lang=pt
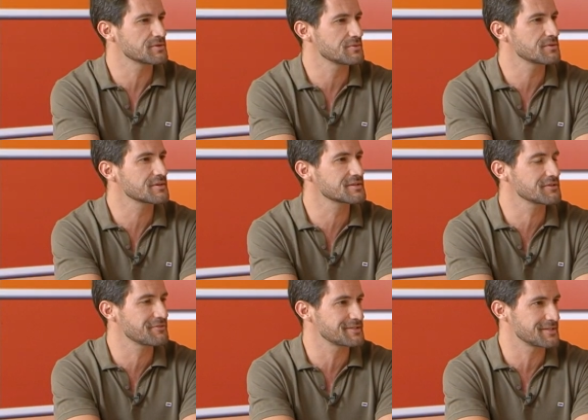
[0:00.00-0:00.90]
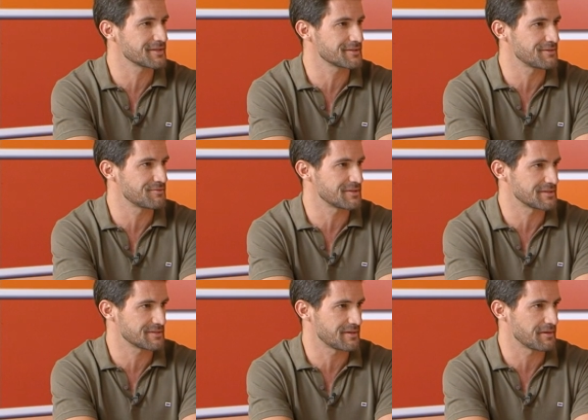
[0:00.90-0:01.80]
Sueli, o que, que você fazia na TV
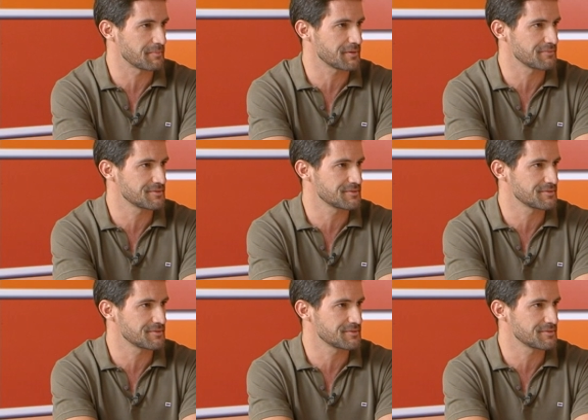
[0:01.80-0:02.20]
nessa época?